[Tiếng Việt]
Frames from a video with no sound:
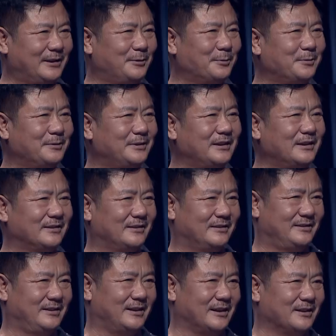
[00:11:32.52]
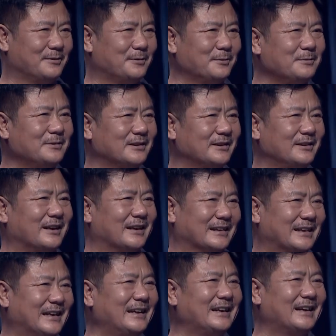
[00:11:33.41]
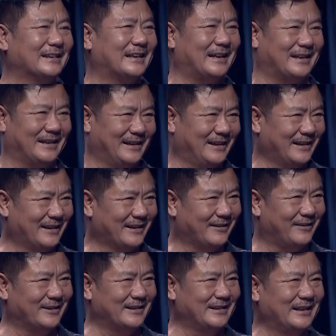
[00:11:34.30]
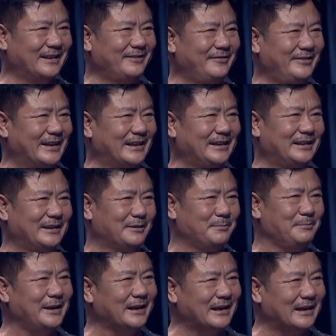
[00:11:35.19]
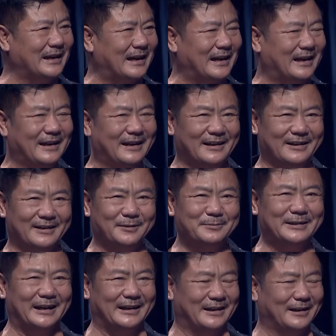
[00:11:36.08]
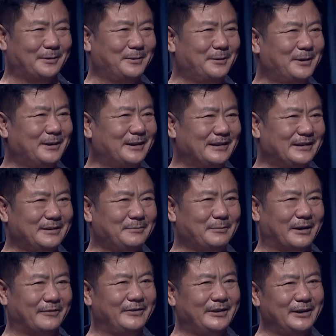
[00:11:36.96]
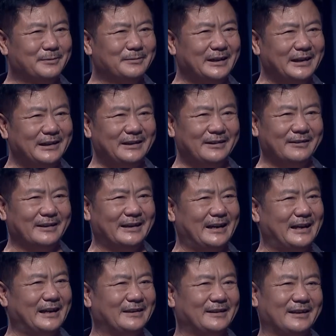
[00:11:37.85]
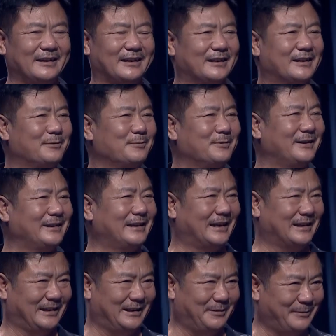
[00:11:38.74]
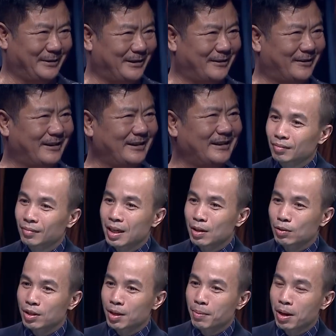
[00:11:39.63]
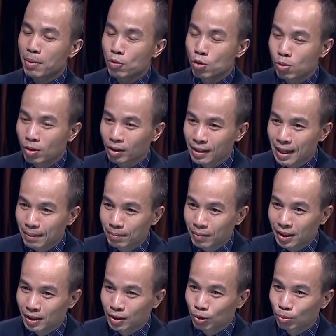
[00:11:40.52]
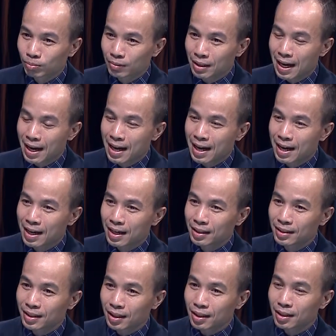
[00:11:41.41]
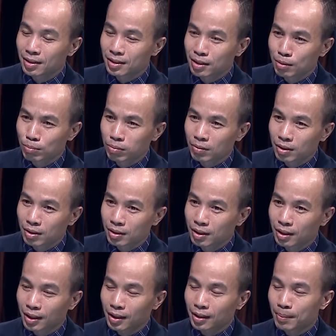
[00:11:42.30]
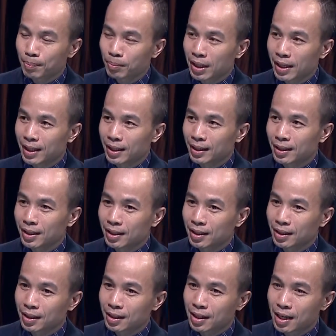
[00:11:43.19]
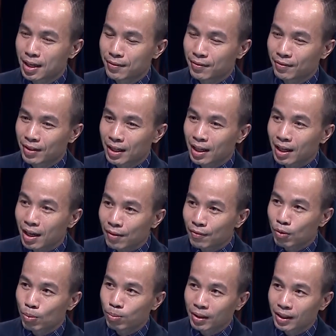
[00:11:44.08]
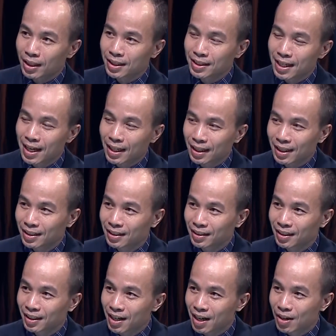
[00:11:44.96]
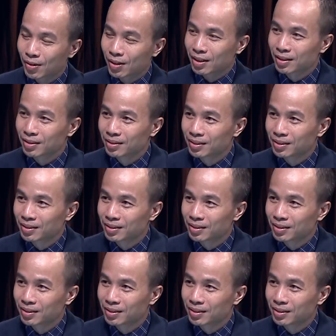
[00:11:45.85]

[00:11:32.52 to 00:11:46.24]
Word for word: thủ trưởng cũng tưởng thế là thật còn nhân viên thì biết là không thật đâu nhưng mà vì ông thích nó nghe những lời không nói thật thì mình nói theo nhà báo Bùi Hoàng Tám thì chúng ta nhất là ở trong những cái tập thể thì cần phải khắc phục cái tình trạng này như thế nào ạ?